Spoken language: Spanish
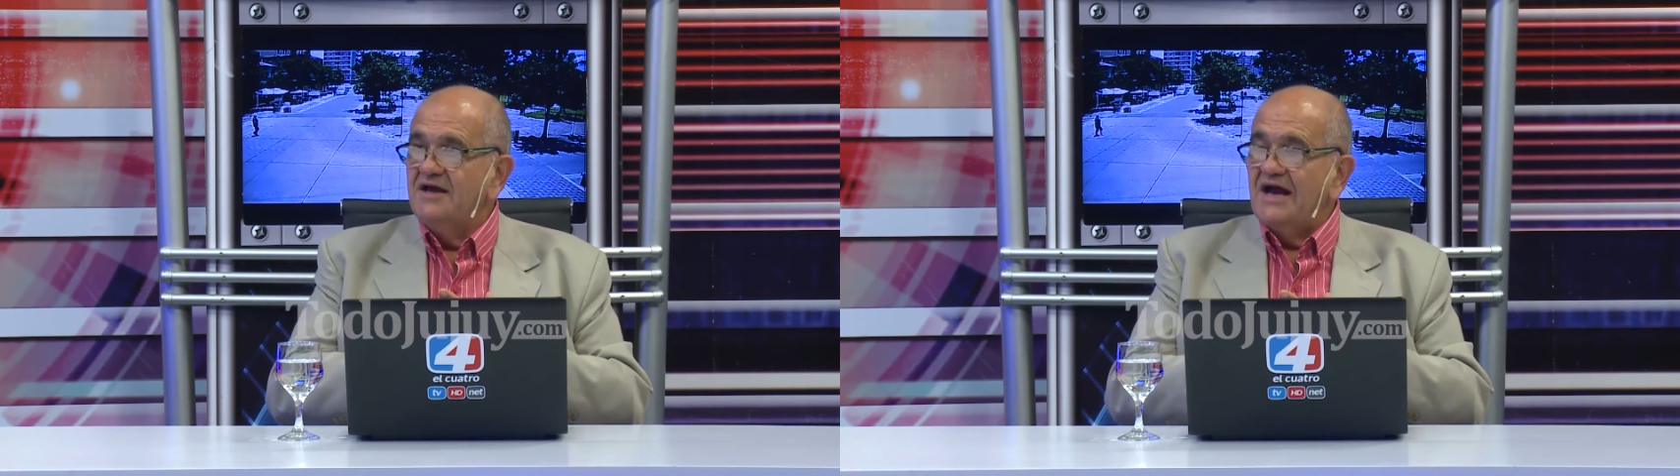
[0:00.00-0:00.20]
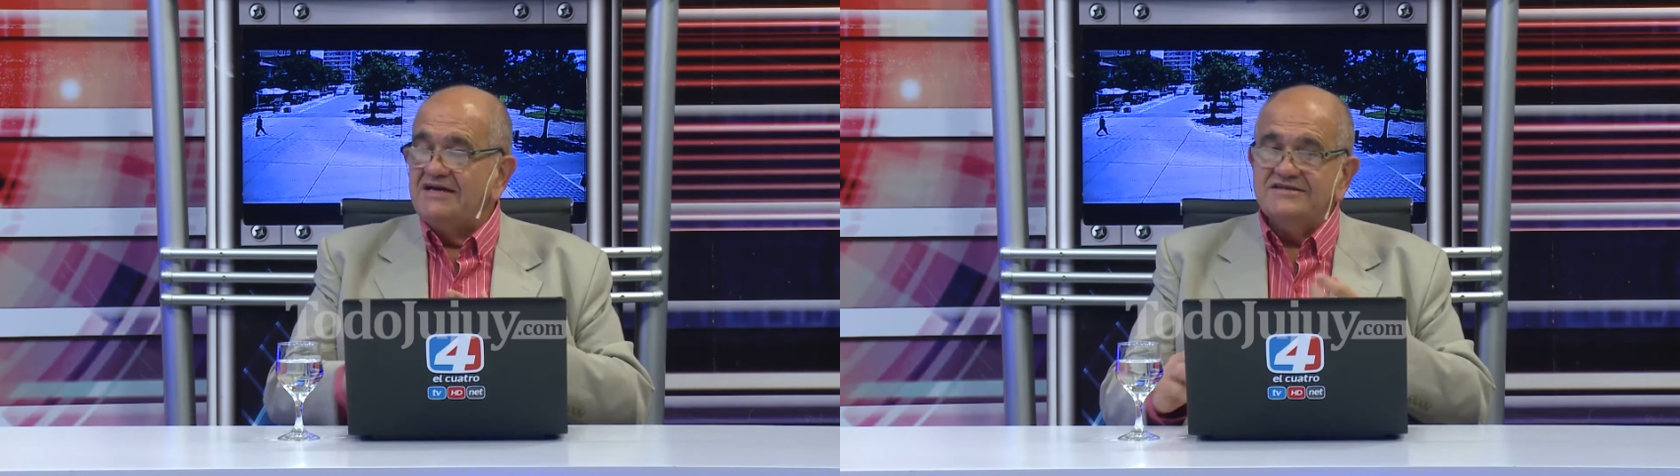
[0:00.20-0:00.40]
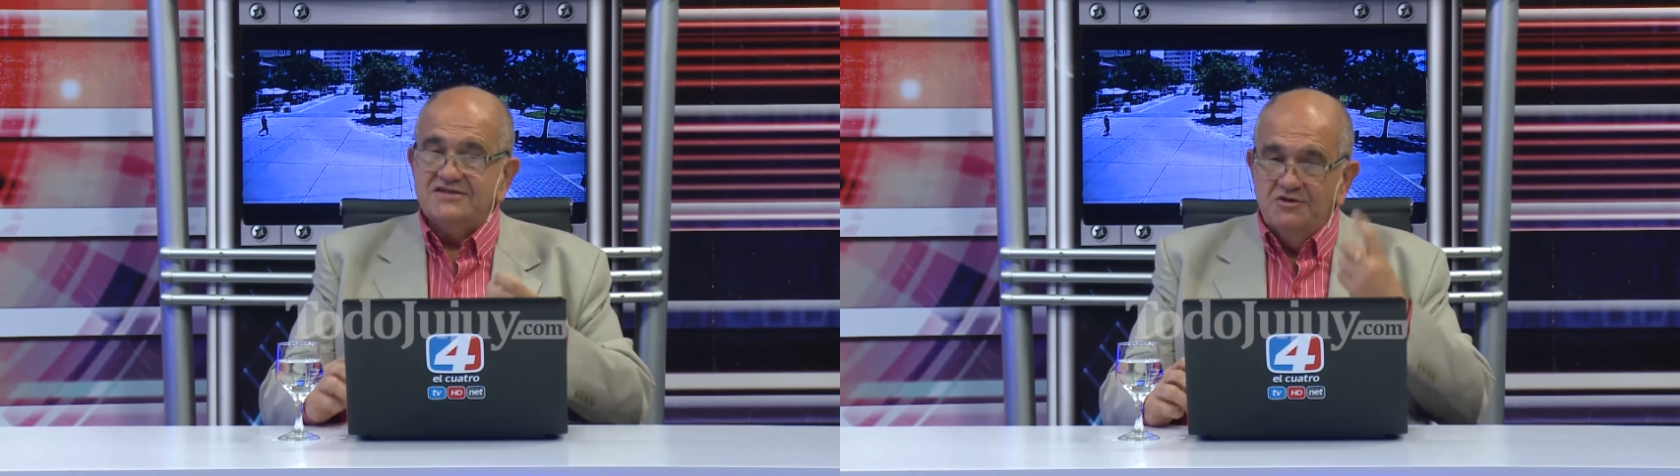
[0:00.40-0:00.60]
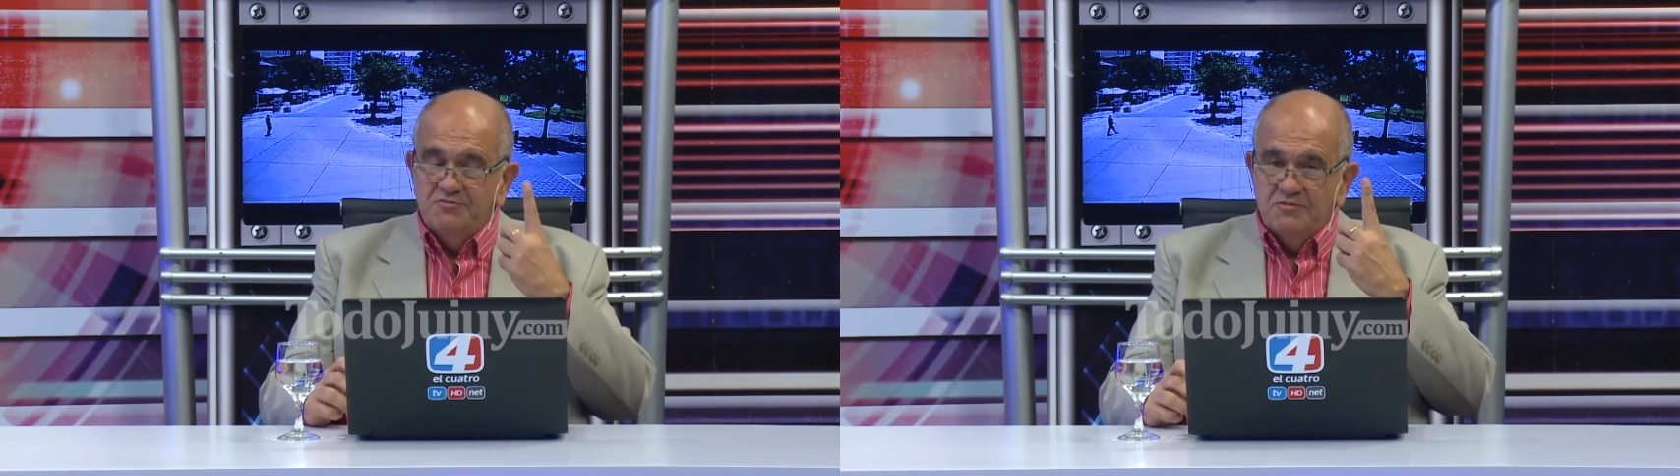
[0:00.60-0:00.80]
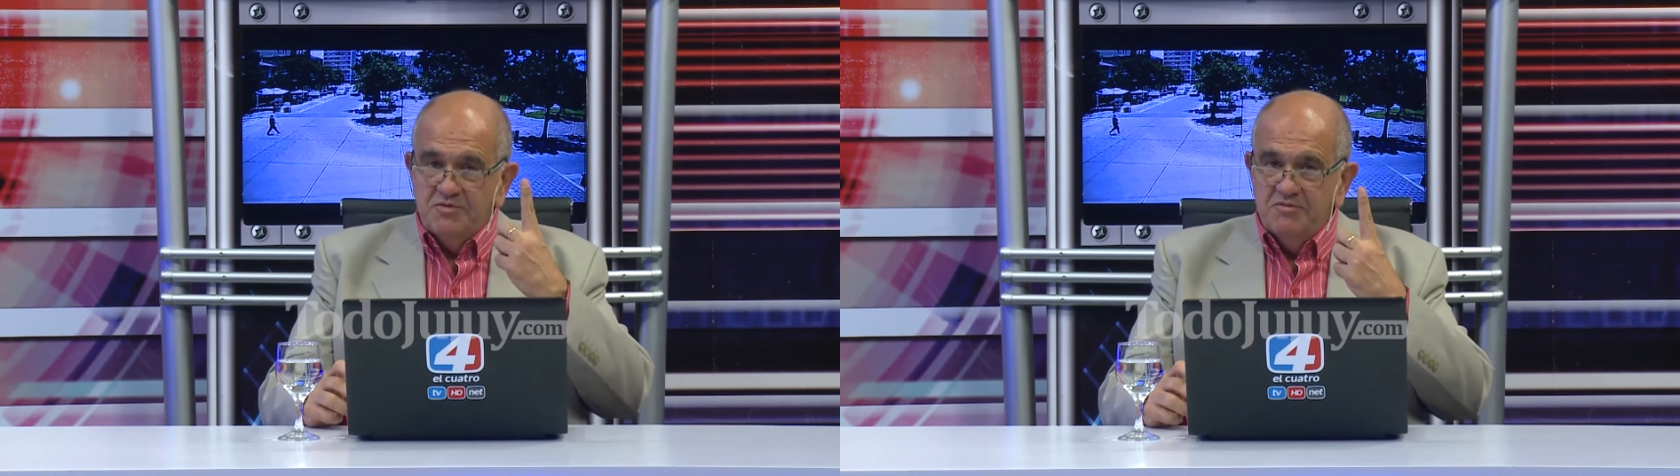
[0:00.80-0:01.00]
haya sido
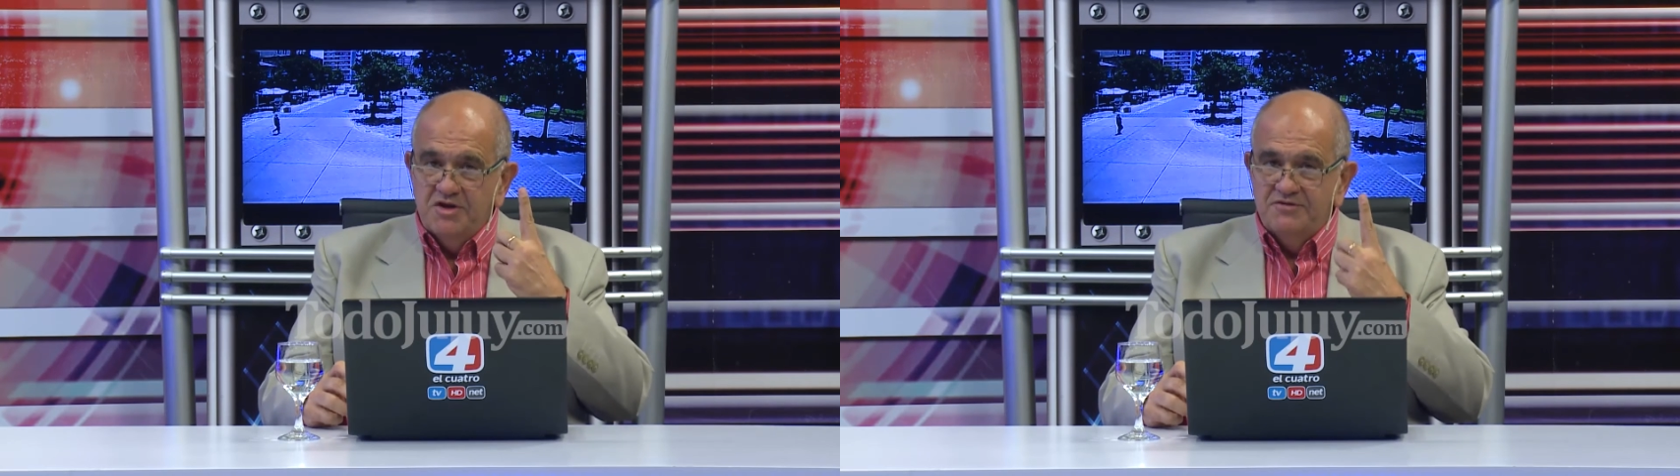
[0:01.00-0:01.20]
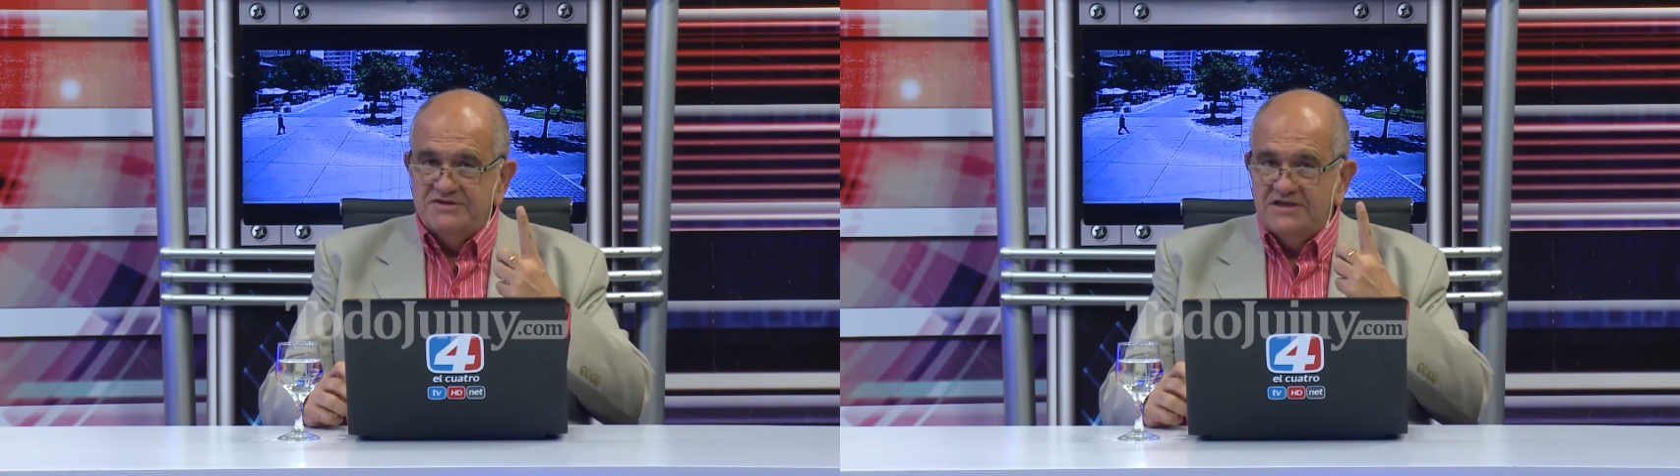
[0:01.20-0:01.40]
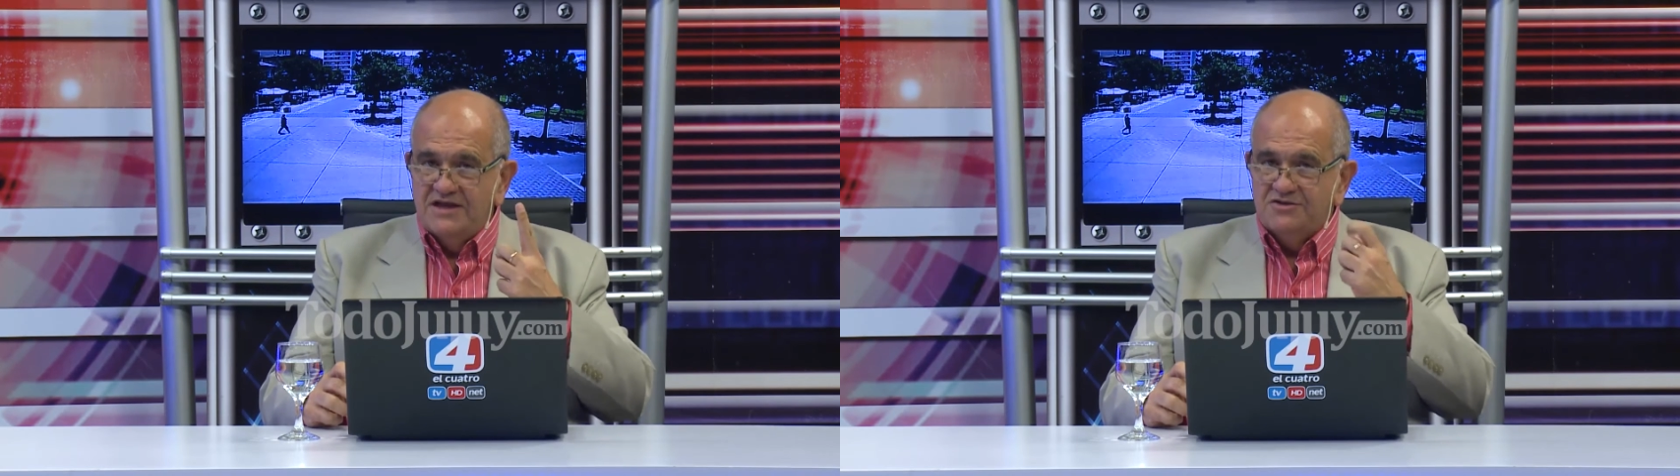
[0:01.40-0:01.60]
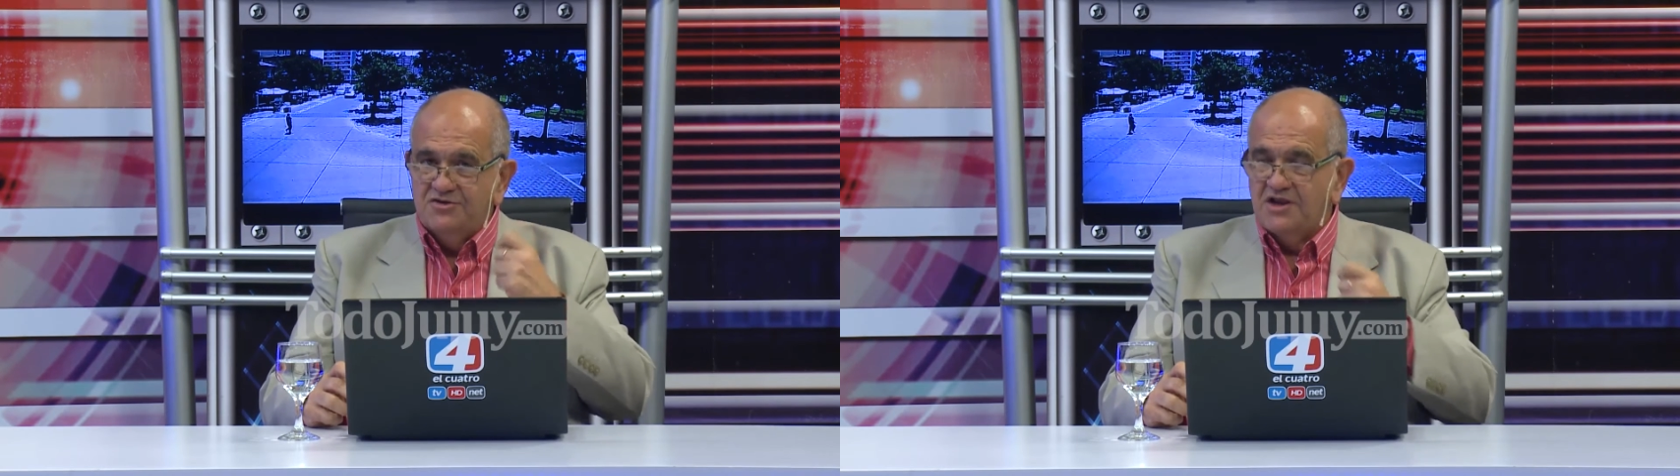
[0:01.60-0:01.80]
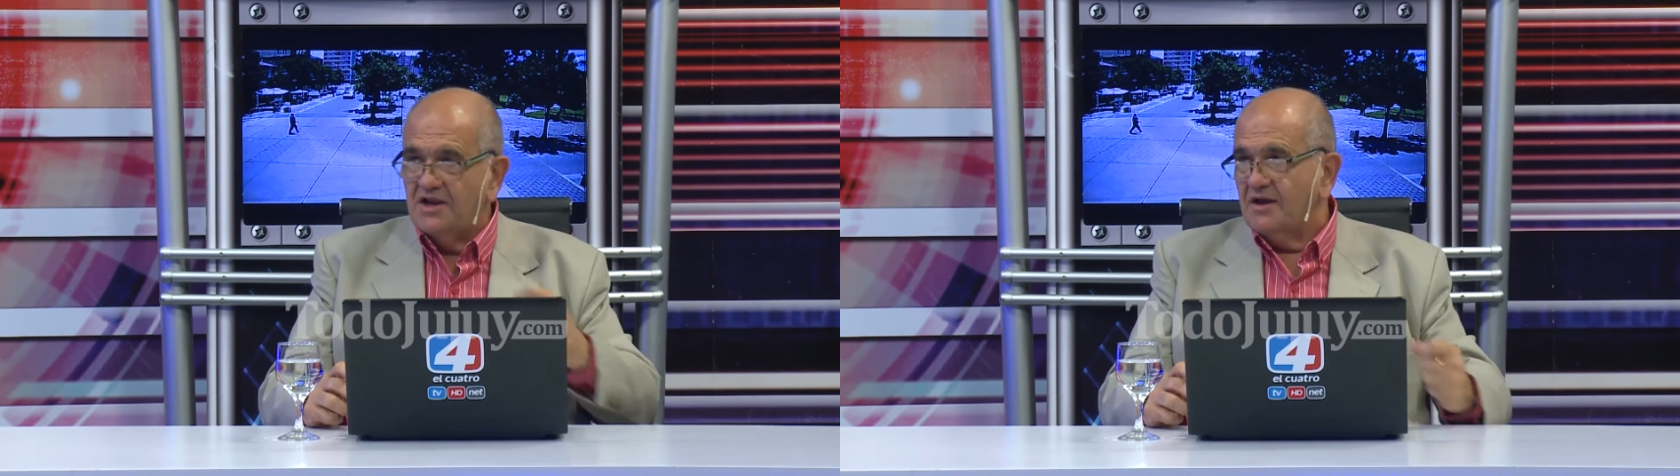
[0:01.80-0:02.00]
por primera vez en la
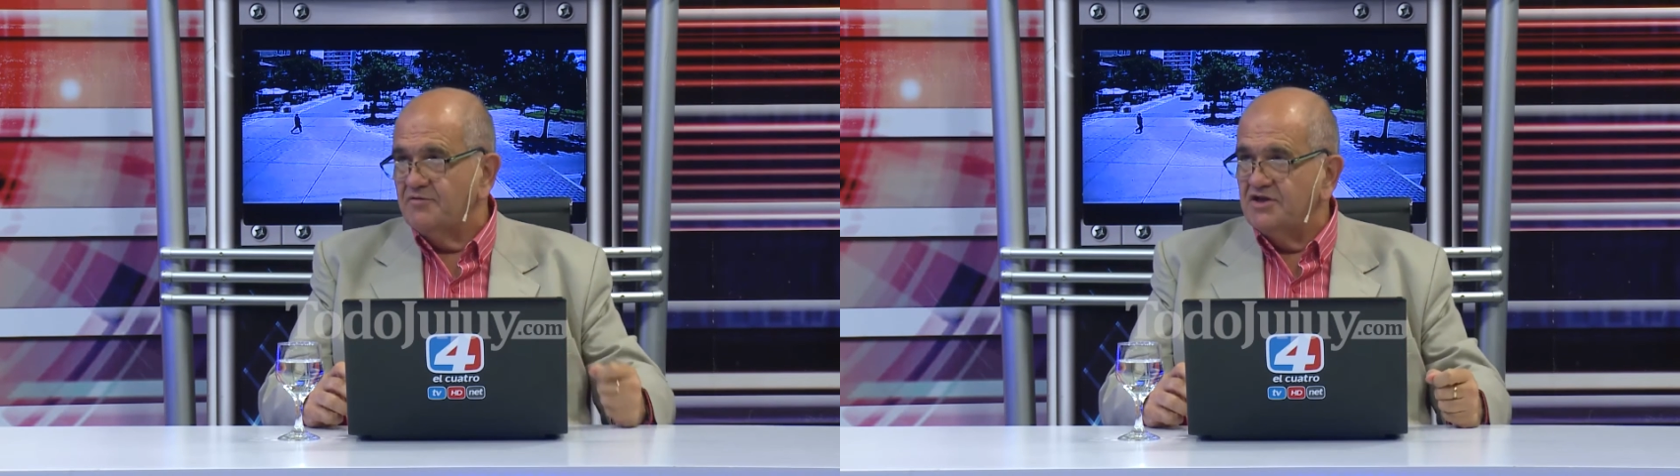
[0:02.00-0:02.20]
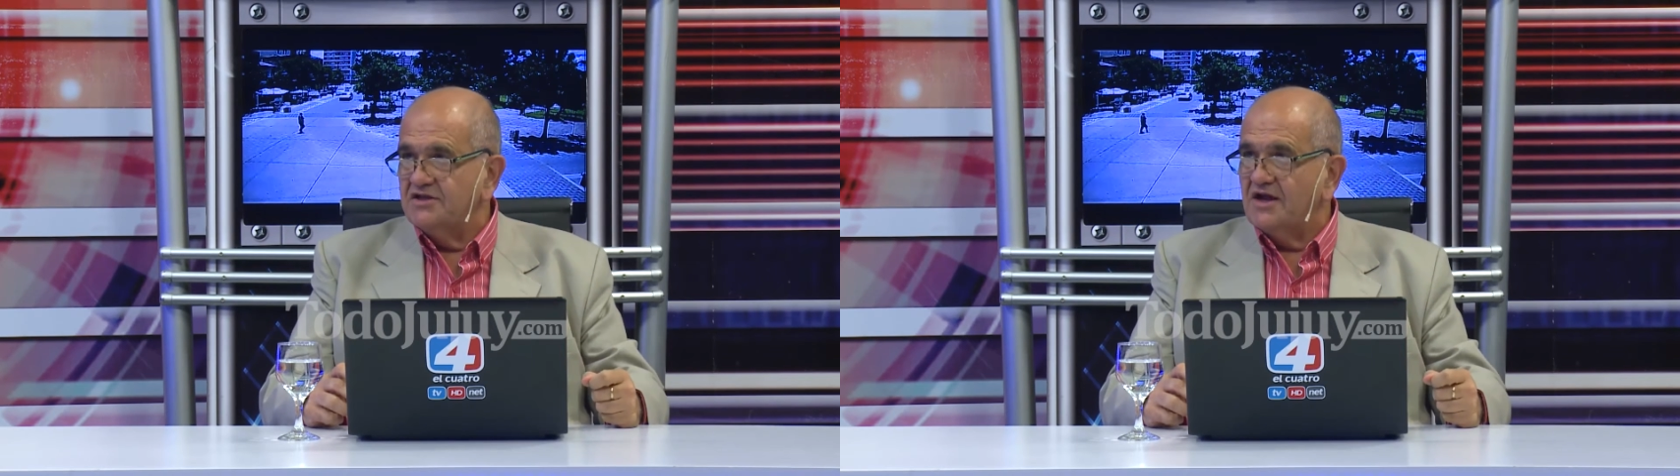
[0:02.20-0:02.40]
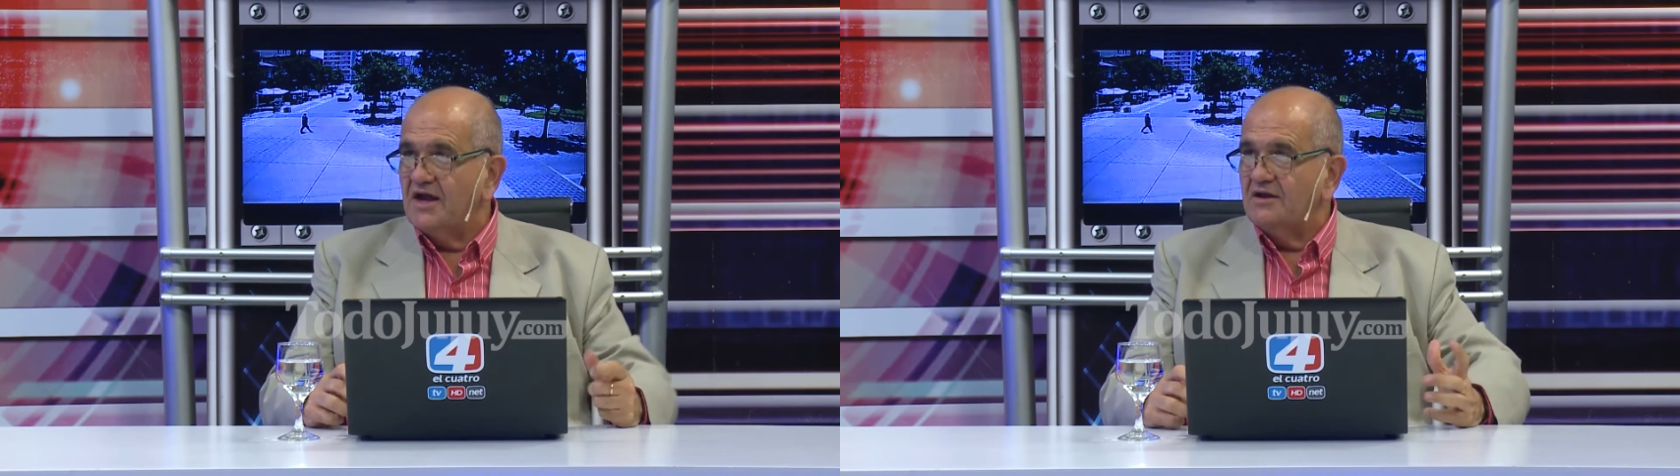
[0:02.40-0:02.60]
historia la camioneta